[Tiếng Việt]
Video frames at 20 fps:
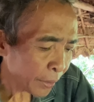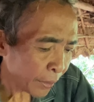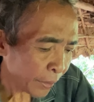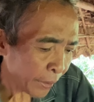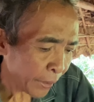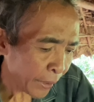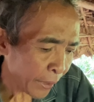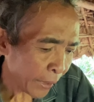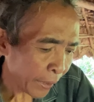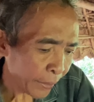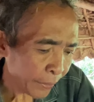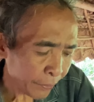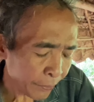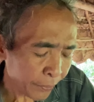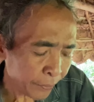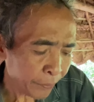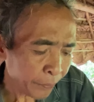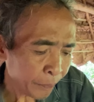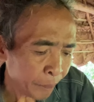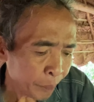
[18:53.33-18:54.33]
dạ, thế này như
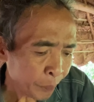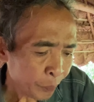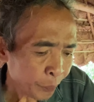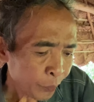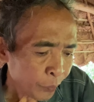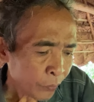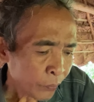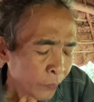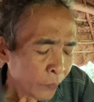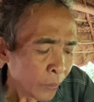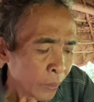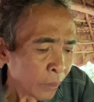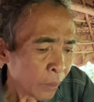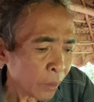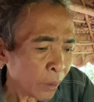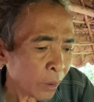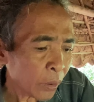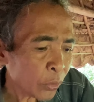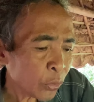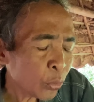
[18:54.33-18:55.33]
dạ
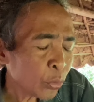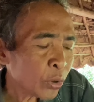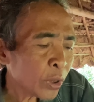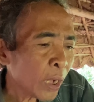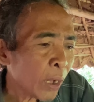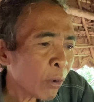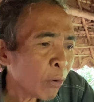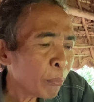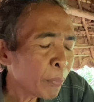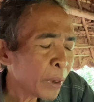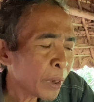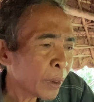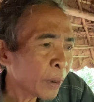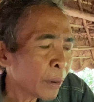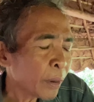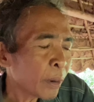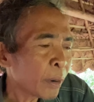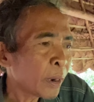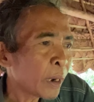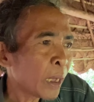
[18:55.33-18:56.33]
à, chú cháu
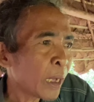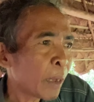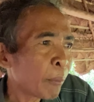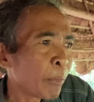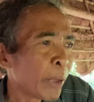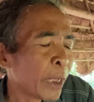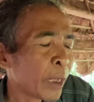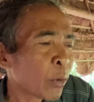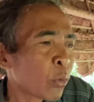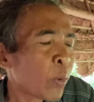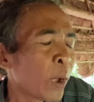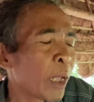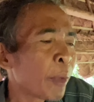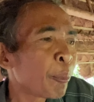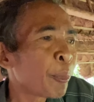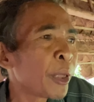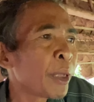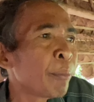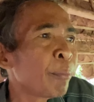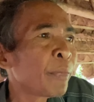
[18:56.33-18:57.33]
mình ờ, là bị quay
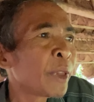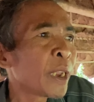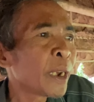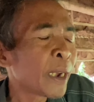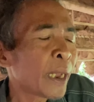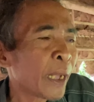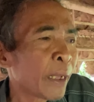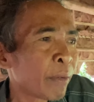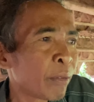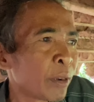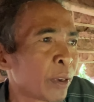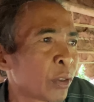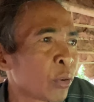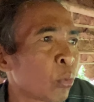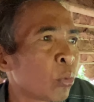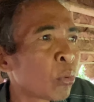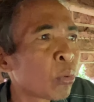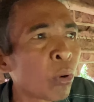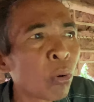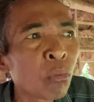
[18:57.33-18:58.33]
phim thế này rồi
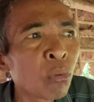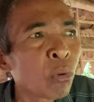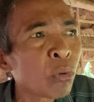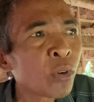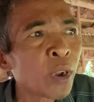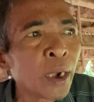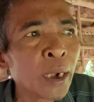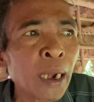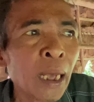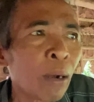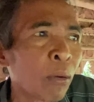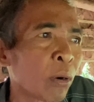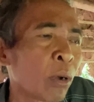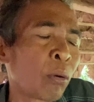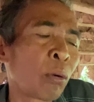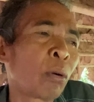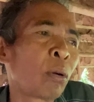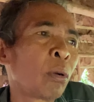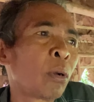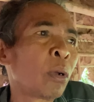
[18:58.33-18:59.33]
chú không có nói lao
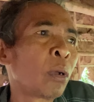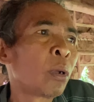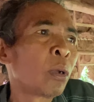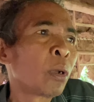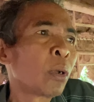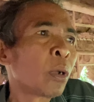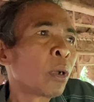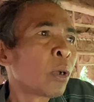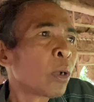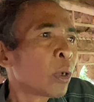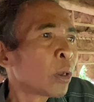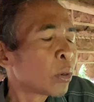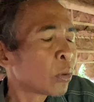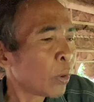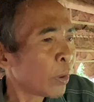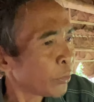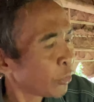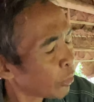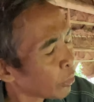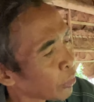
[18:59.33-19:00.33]
đâu dạ đúng rồi
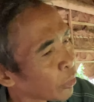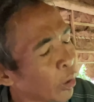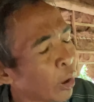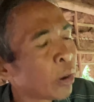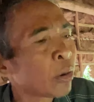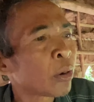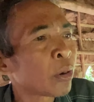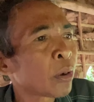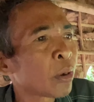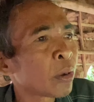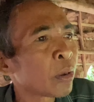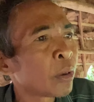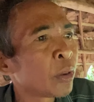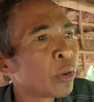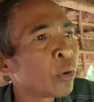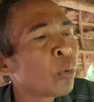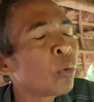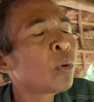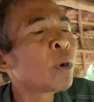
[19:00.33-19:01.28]
nói sự thật cái nào chú